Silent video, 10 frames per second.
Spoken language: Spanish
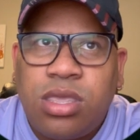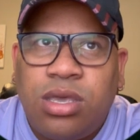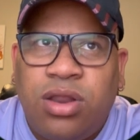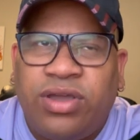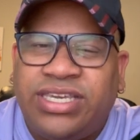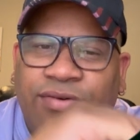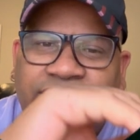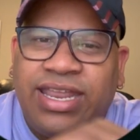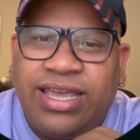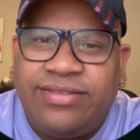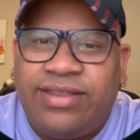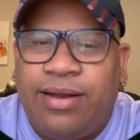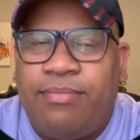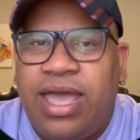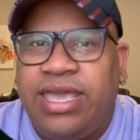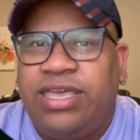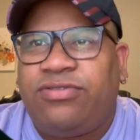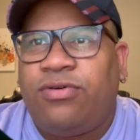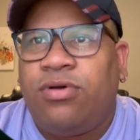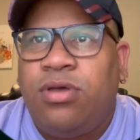Creo que Xavi tiene que entrar más en
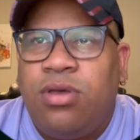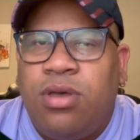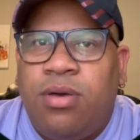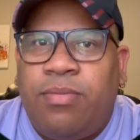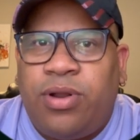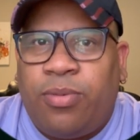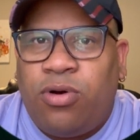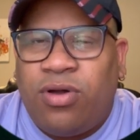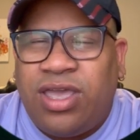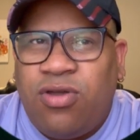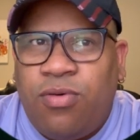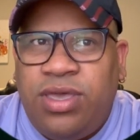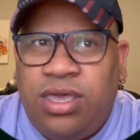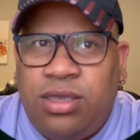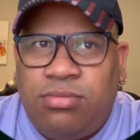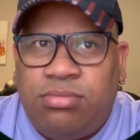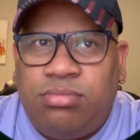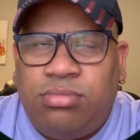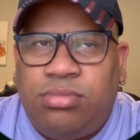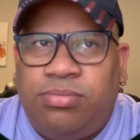esto, pero por lo que yo vi,
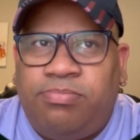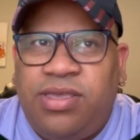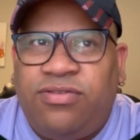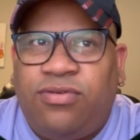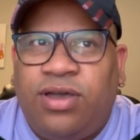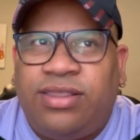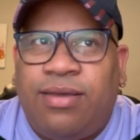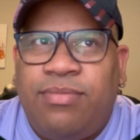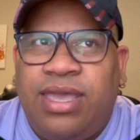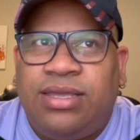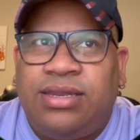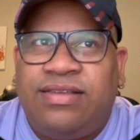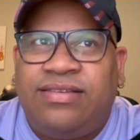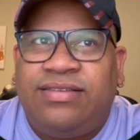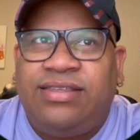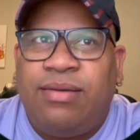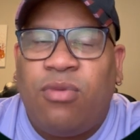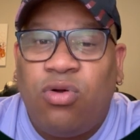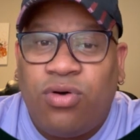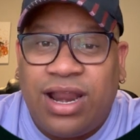pienso que también necesita
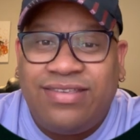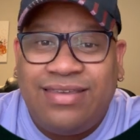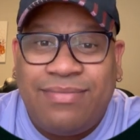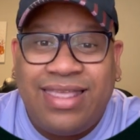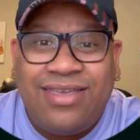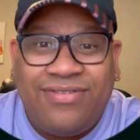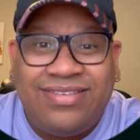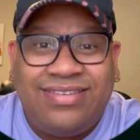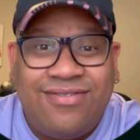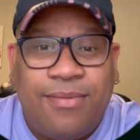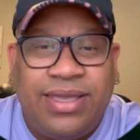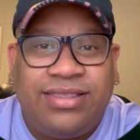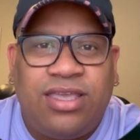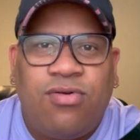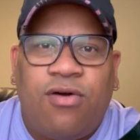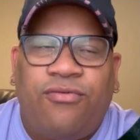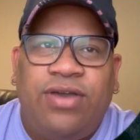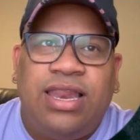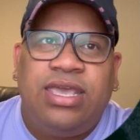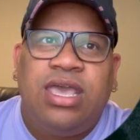involucrarse más defensivamente Joao
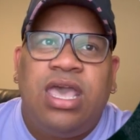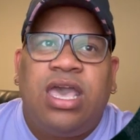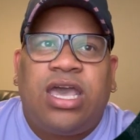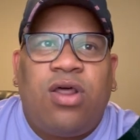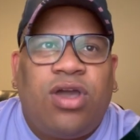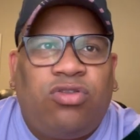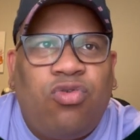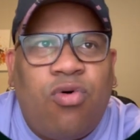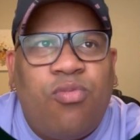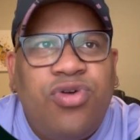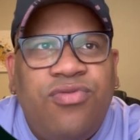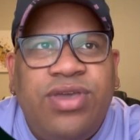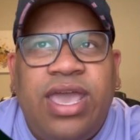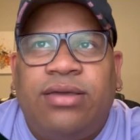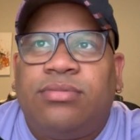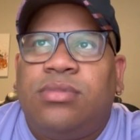Félix. Creo que estuvo muy bien,